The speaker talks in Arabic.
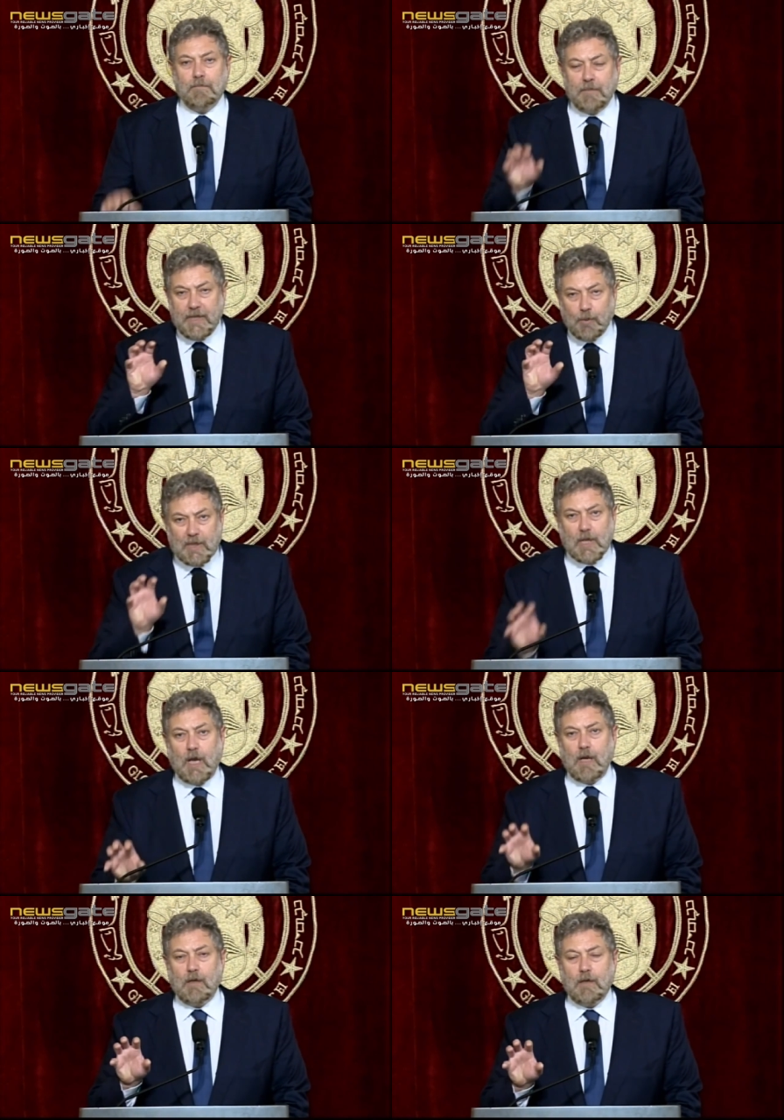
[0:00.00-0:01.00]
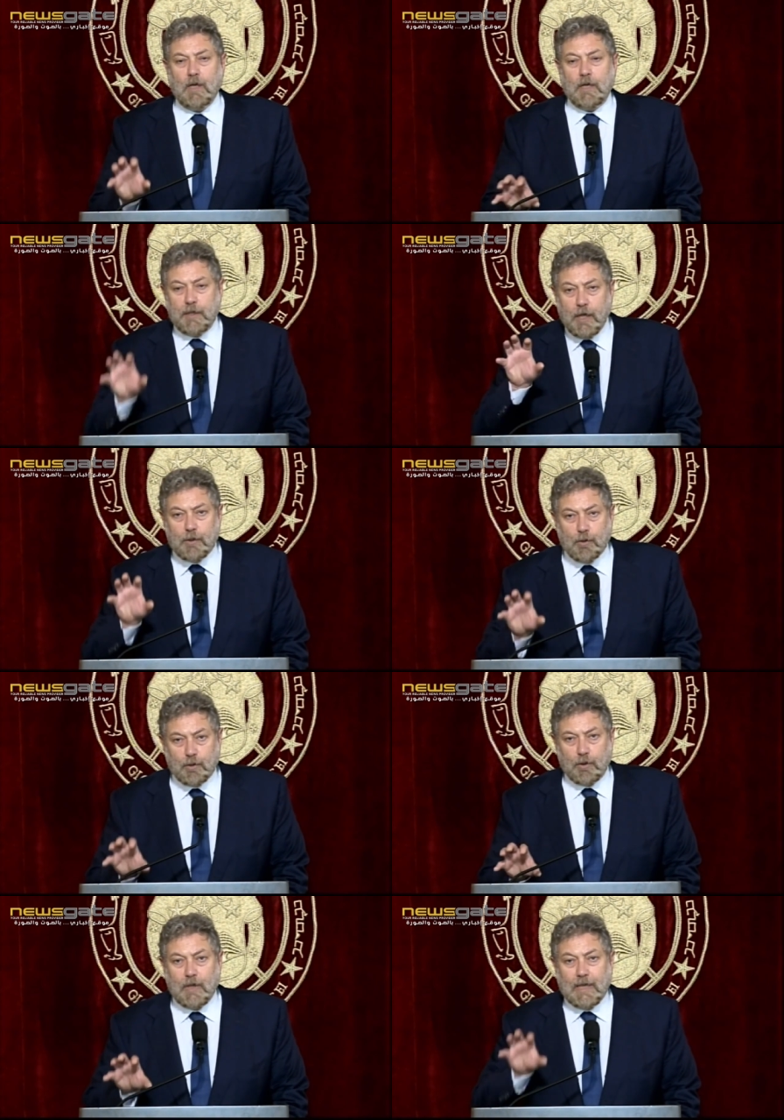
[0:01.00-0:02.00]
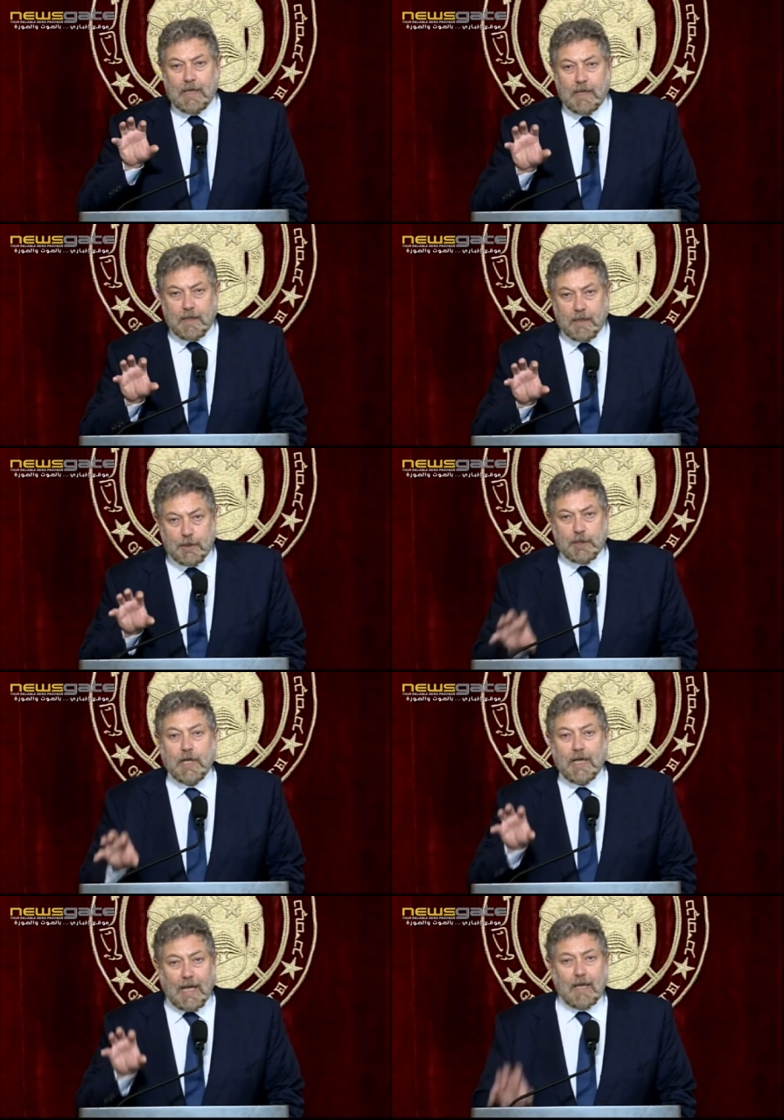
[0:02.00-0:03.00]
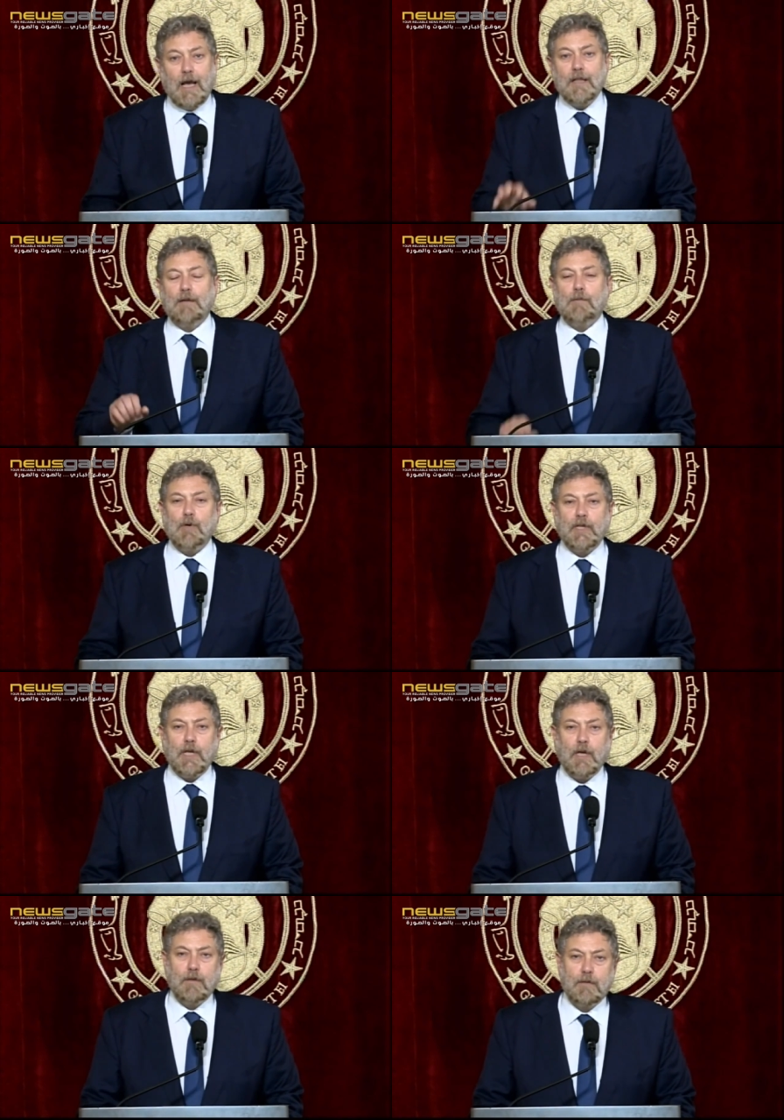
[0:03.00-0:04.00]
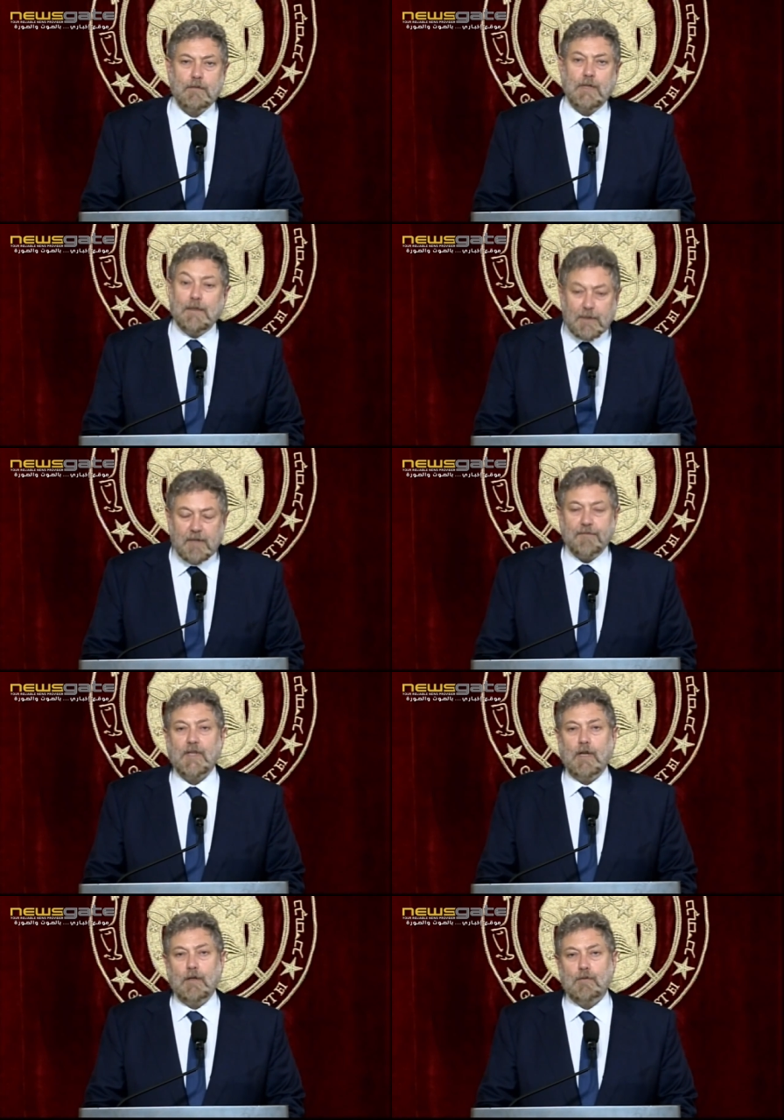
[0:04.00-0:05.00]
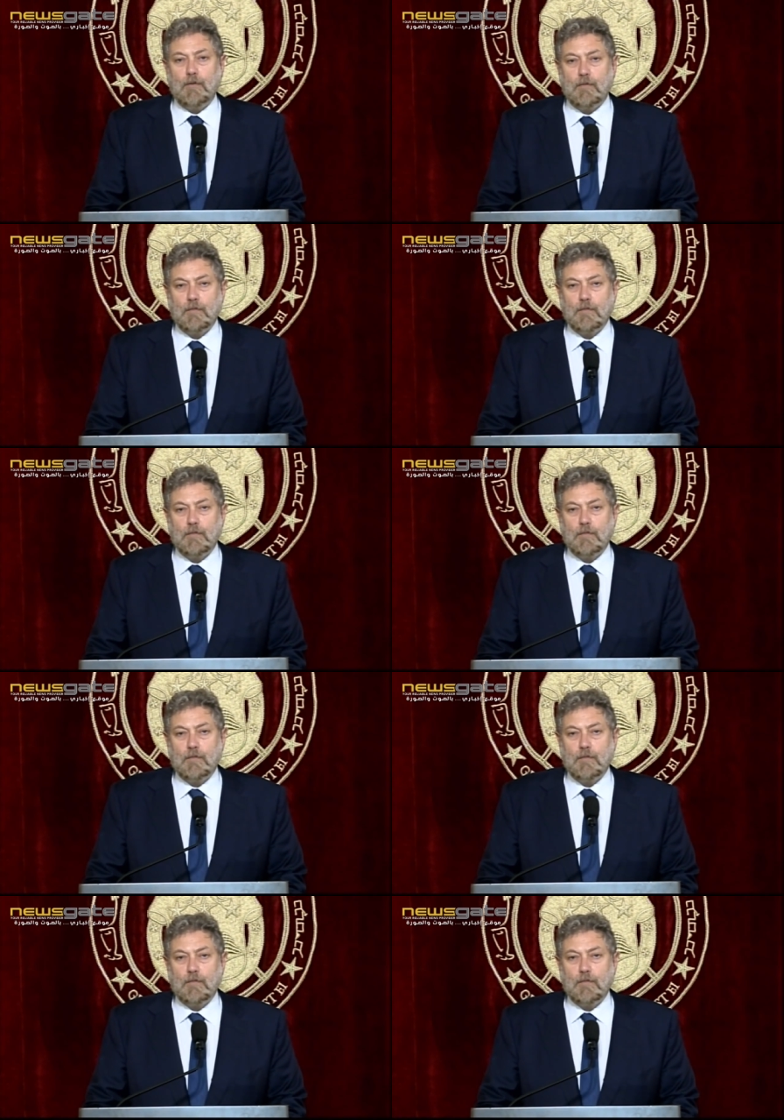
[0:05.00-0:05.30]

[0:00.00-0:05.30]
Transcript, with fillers: بوضع يقدر يشتغل على هذا المواضيع يلي متفقين عليهم